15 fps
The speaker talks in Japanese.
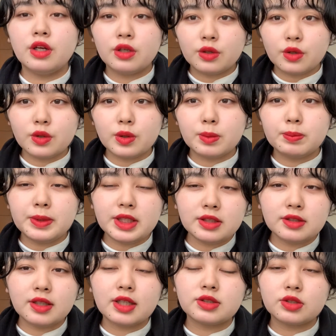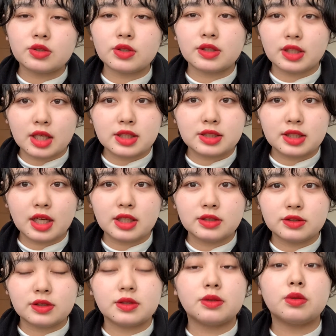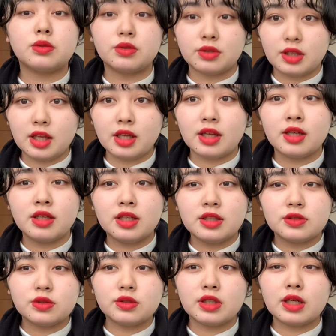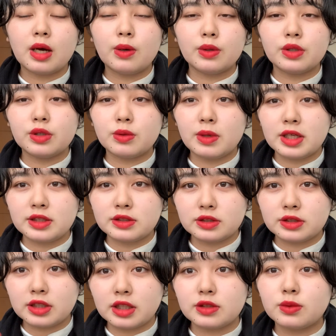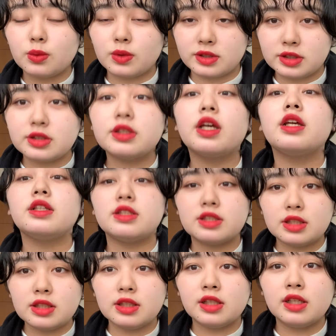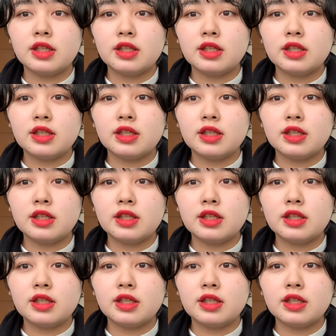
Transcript: これはピンクがちょっと足してあるってことでそんな顔色悪くなるとかじゃないし